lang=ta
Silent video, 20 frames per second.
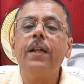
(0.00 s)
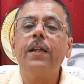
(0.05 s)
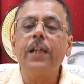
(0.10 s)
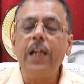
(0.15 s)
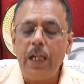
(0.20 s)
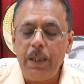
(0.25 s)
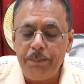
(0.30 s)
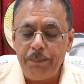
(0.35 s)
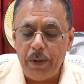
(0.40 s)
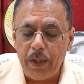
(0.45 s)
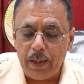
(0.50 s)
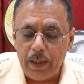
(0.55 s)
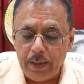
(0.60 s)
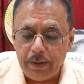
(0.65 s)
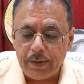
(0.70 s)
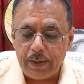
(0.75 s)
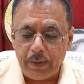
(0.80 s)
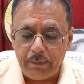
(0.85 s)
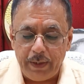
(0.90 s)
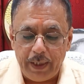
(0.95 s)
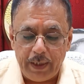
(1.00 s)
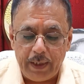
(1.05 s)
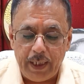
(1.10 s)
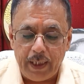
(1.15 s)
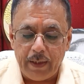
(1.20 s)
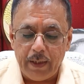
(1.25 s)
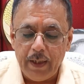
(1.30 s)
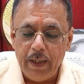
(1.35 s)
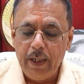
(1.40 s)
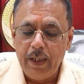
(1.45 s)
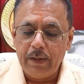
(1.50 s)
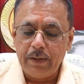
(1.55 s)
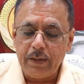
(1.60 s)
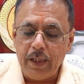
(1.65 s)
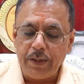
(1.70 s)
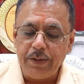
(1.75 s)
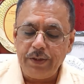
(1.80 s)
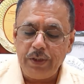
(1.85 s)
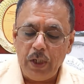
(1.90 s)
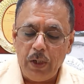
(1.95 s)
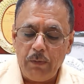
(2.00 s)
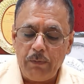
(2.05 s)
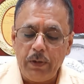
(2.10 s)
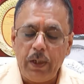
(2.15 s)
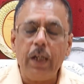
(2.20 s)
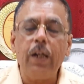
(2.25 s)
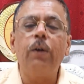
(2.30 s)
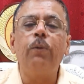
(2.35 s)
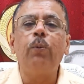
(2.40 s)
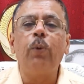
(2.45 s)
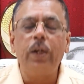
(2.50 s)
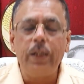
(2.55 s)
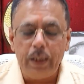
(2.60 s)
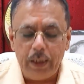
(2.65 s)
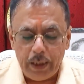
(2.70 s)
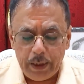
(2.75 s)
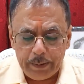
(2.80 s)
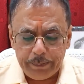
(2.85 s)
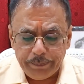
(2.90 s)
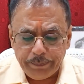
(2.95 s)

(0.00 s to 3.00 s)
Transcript: கீழ்பாக்கில் செவன்டீன் தஞ்சாவூரில் ஒன்று